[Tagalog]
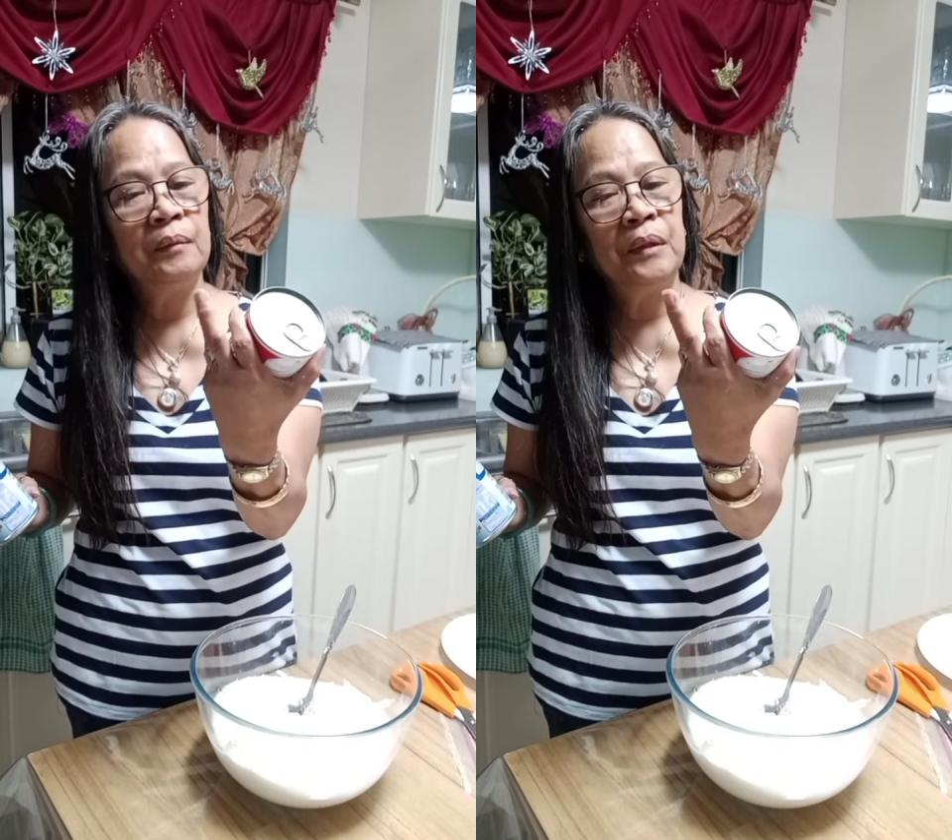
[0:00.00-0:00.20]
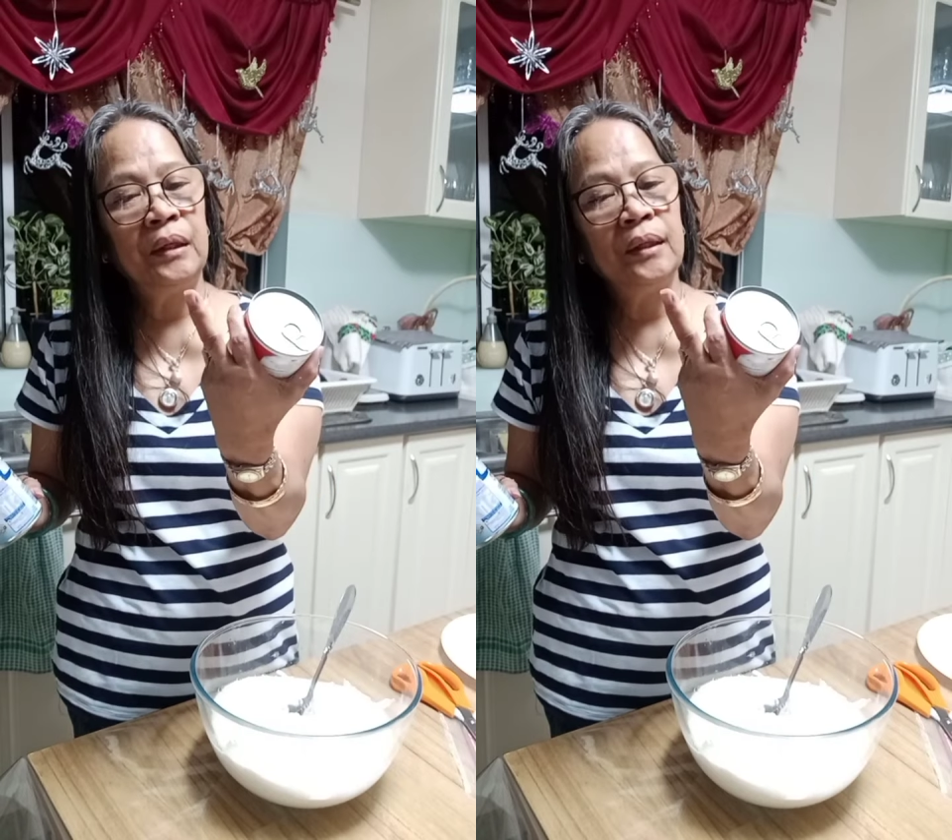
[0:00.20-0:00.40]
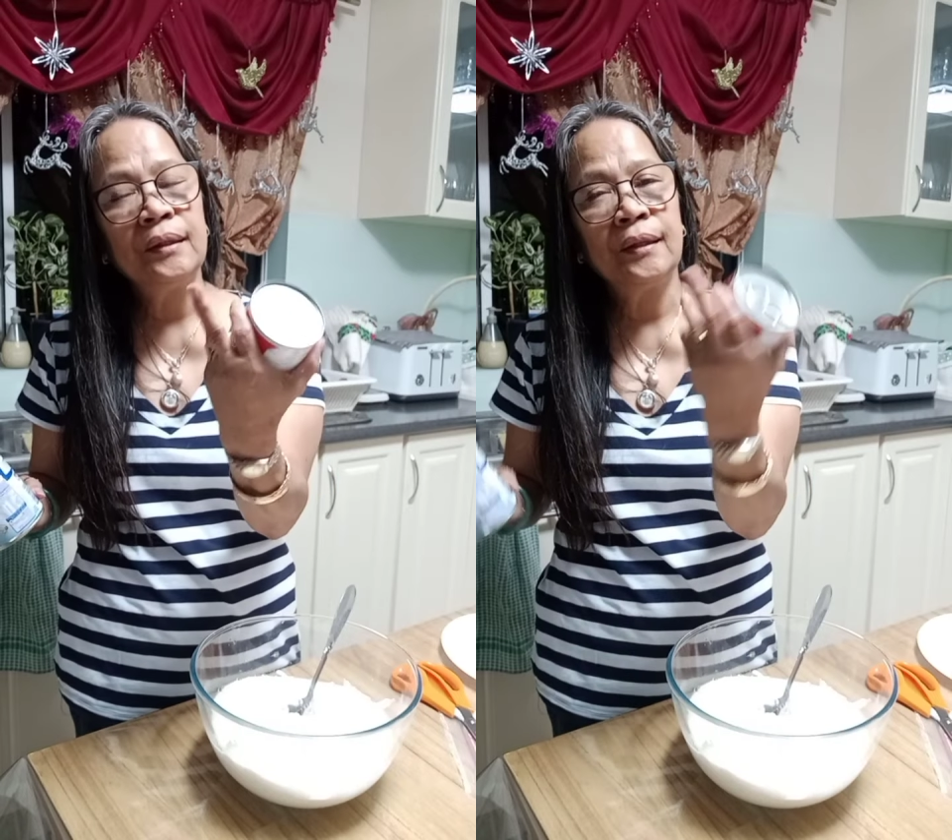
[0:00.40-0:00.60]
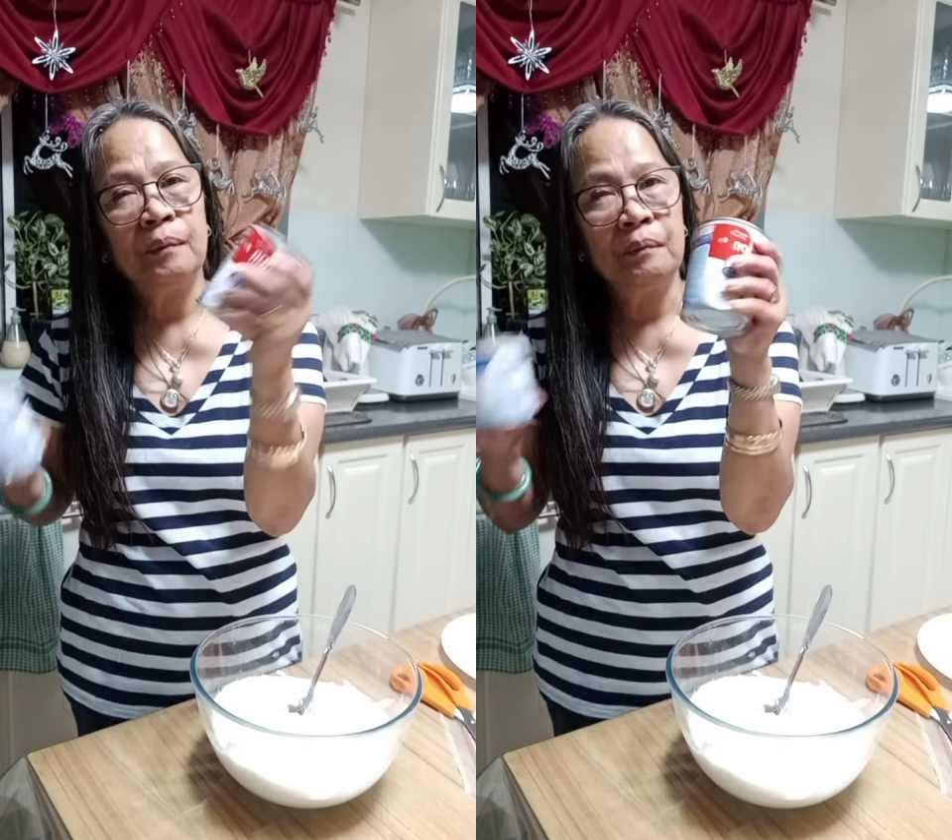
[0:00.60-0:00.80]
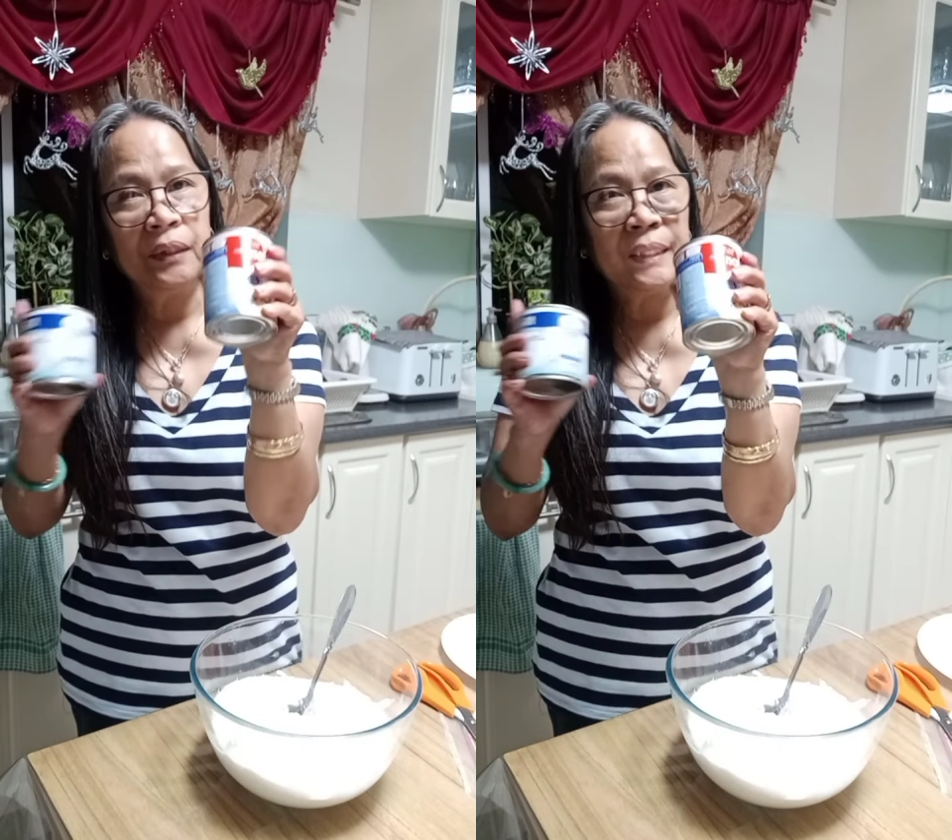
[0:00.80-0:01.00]
milk,
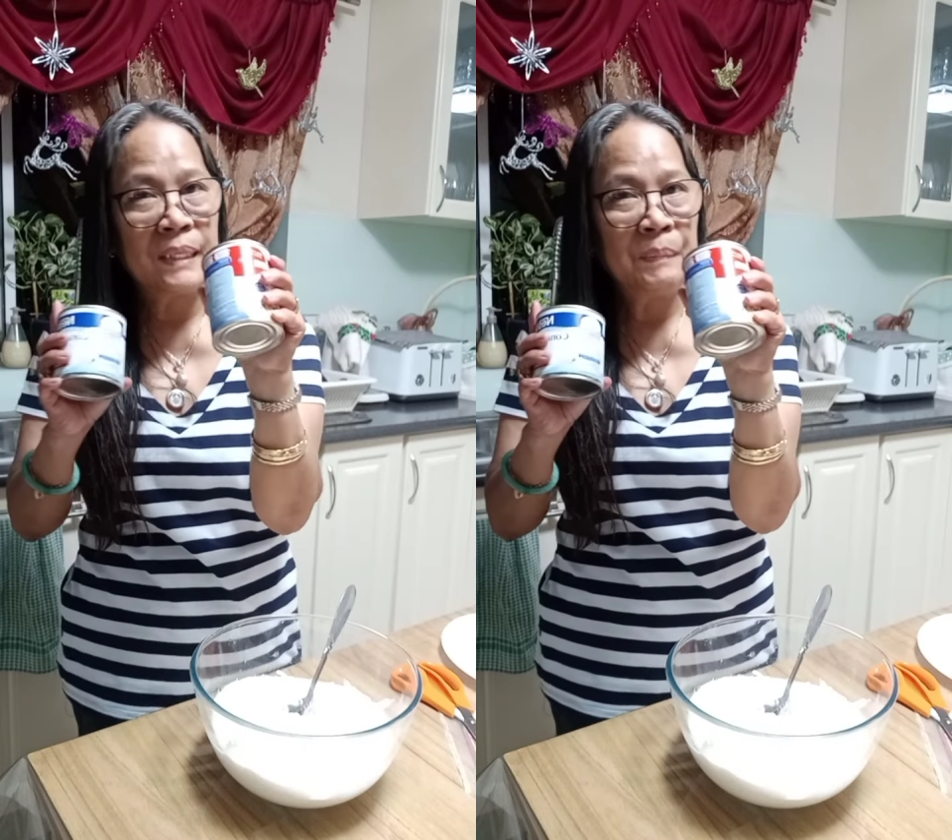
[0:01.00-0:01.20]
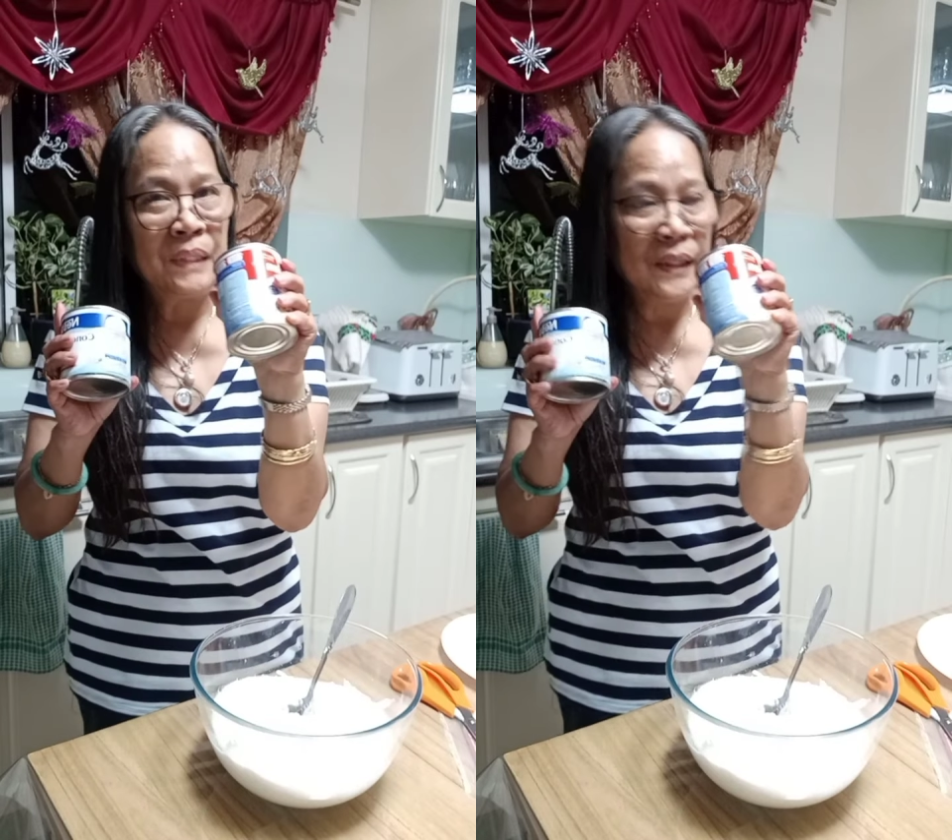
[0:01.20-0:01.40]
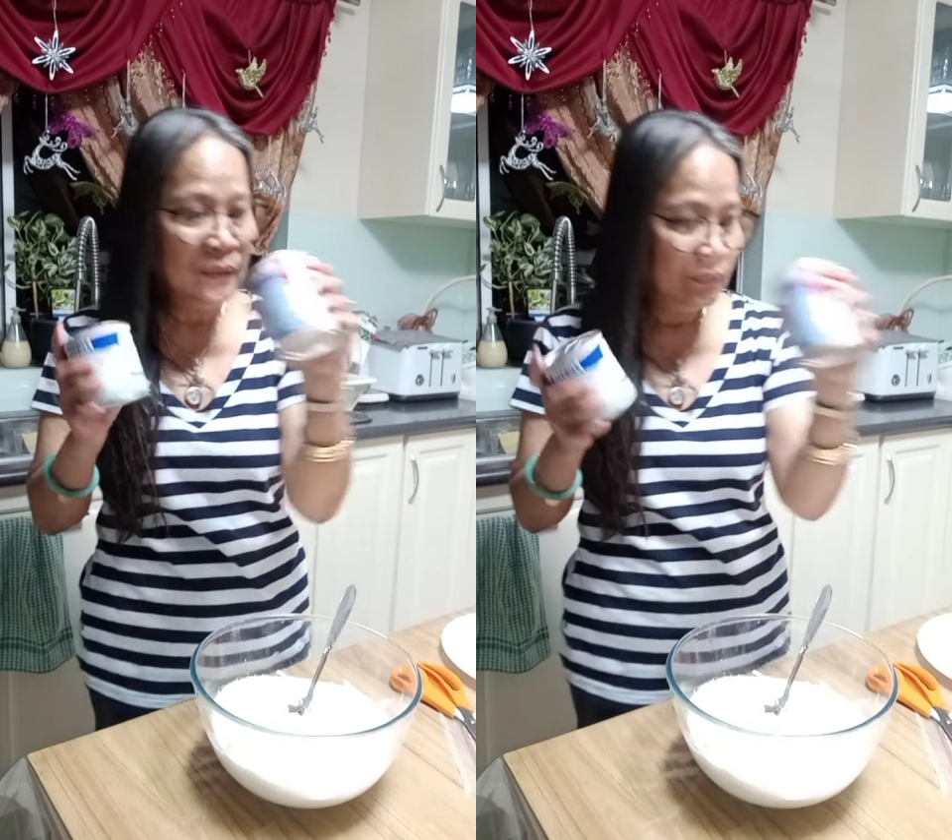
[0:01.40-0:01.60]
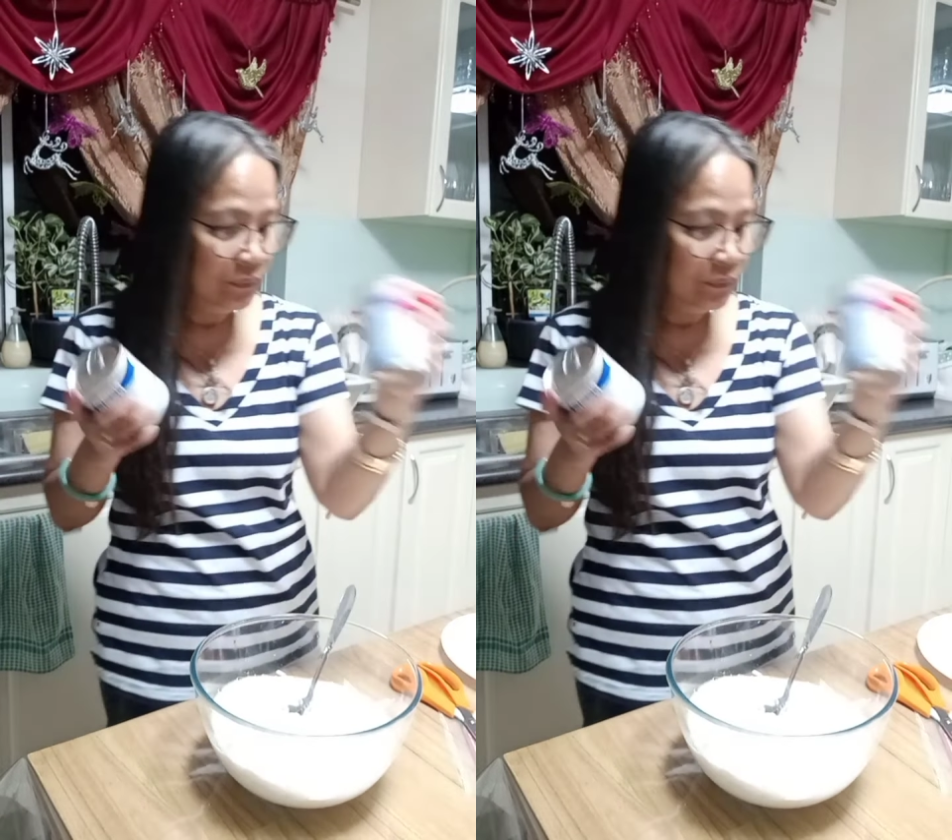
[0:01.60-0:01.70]
creamy.